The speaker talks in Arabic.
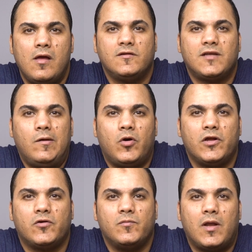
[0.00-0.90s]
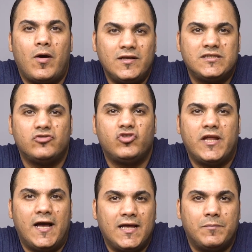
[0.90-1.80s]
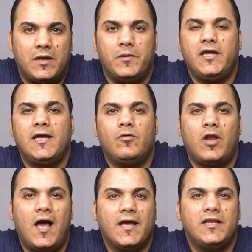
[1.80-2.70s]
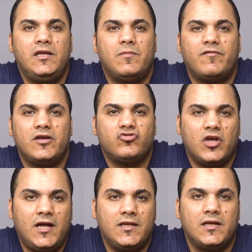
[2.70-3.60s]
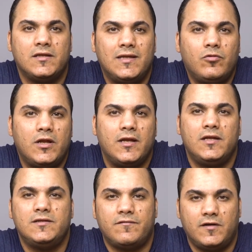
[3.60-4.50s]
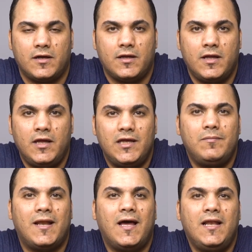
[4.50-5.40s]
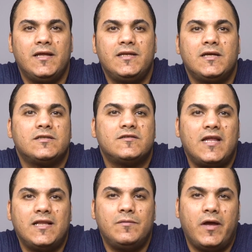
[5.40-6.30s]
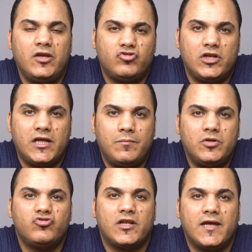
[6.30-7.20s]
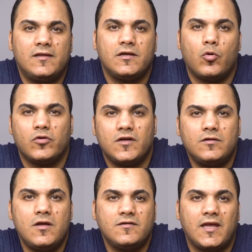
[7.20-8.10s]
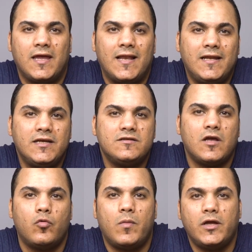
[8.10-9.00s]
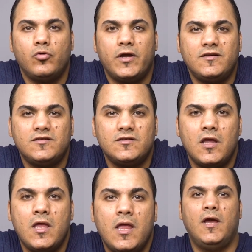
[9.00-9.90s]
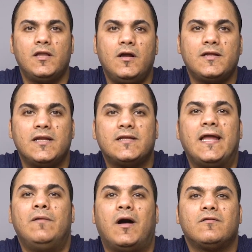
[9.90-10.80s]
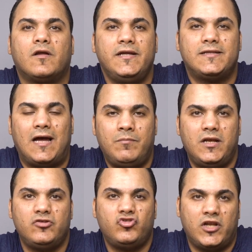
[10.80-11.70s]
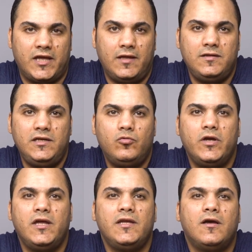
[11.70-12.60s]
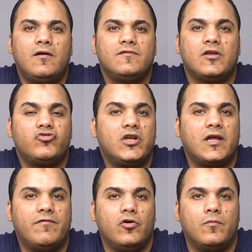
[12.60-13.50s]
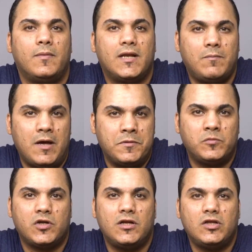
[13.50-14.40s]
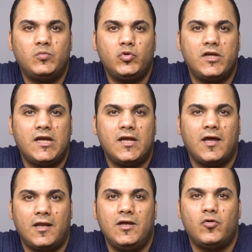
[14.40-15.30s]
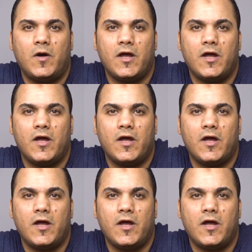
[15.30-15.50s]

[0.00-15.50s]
السلام عليكم لو عايز تشتري حاجه من امريكا والحاجه دي ما فيهاش شحن للدوله اللي انت فيها يبقى الحل انك تستخدم اي شركه من شركات الوساطه زي لينكس او ماي او اس النهارده هنتكلم عن طريقه عمل الشركات دي وايه هي افضل شركه فيهم انا محمد من قناه موتك خليكم